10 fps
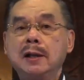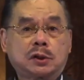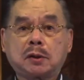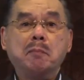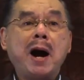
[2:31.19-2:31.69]

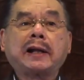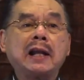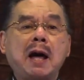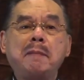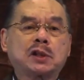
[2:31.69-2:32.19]

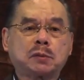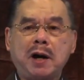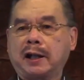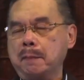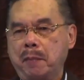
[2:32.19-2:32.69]
semakin lama
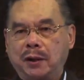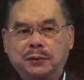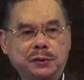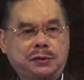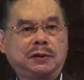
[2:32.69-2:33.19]
semakin
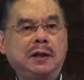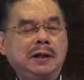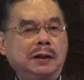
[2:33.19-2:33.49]
bagus.